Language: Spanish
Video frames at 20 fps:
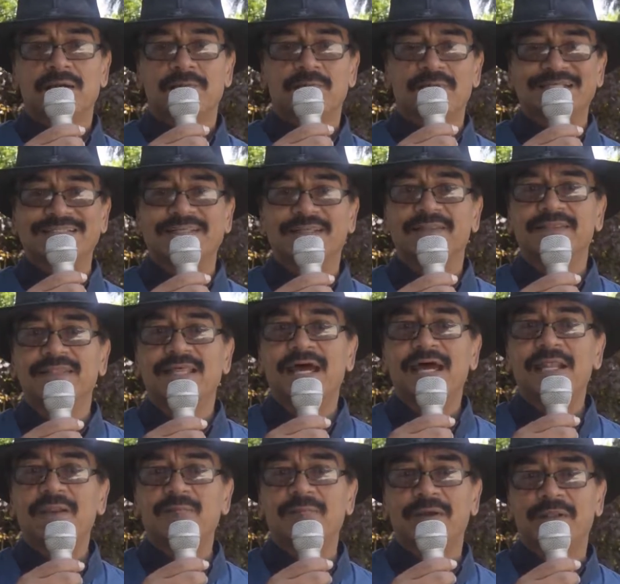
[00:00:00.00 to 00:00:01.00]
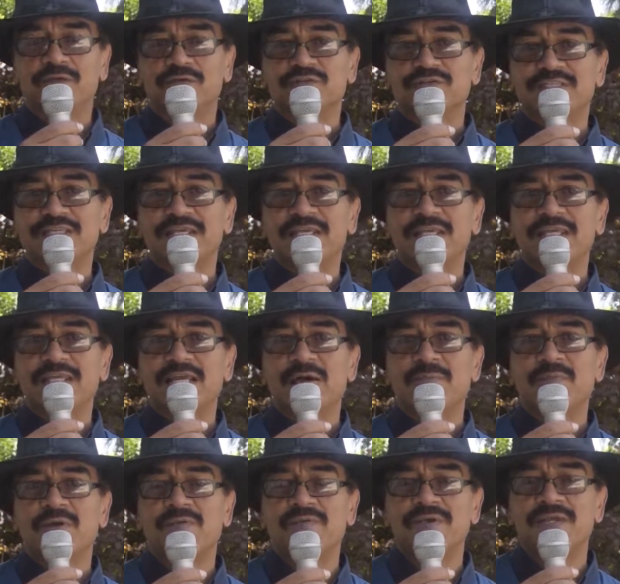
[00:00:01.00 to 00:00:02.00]
presentar, pero sí ya
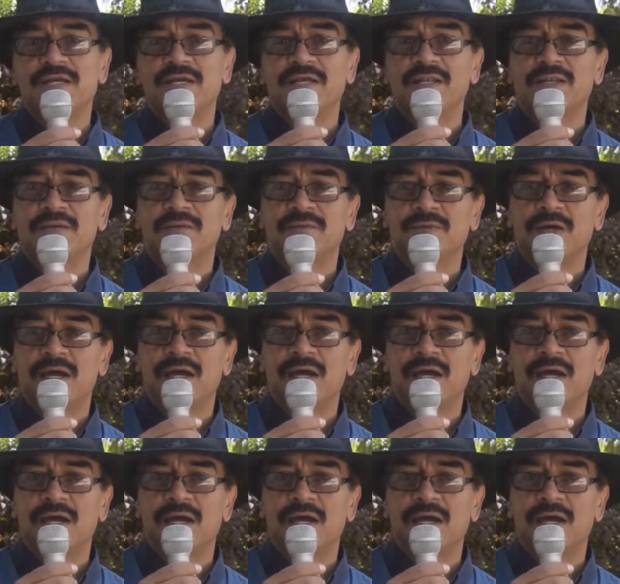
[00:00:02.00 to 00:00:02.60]
me habían,